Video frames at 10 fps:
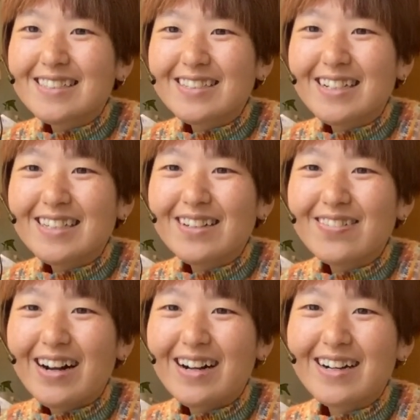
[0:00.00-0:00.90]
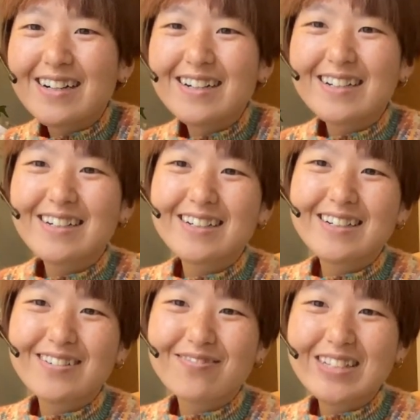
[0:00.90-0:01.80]
それでは
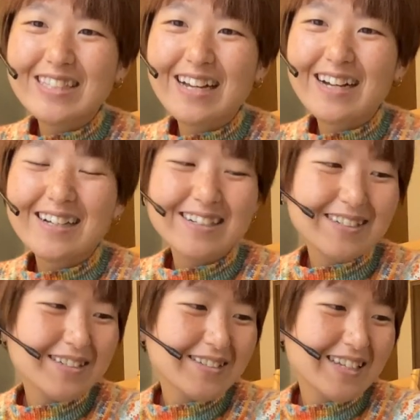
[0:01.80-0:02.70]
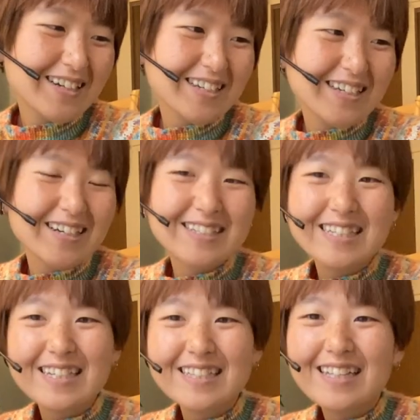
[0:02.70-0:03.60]
また
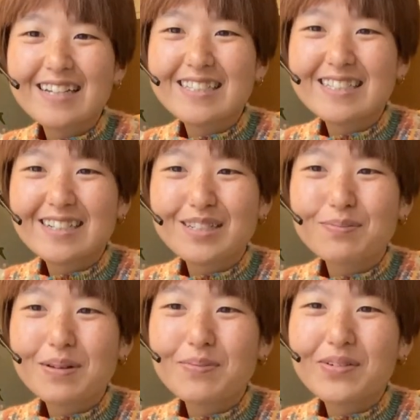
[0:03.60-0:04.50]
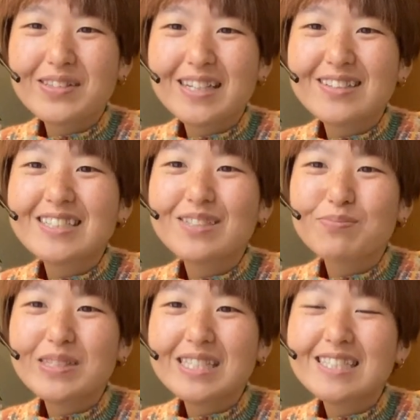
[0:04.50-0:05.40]
キラキラセーター2着目もお楽し
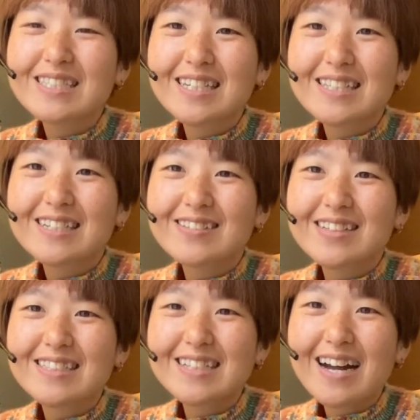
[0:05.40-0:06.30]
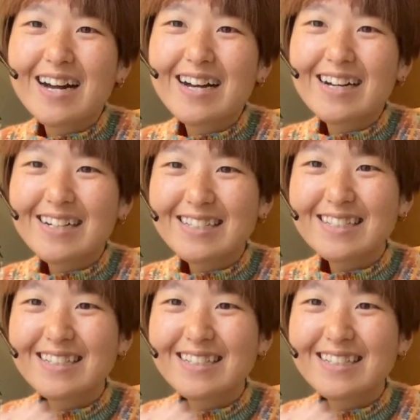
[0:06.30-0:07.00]
みにしていてください。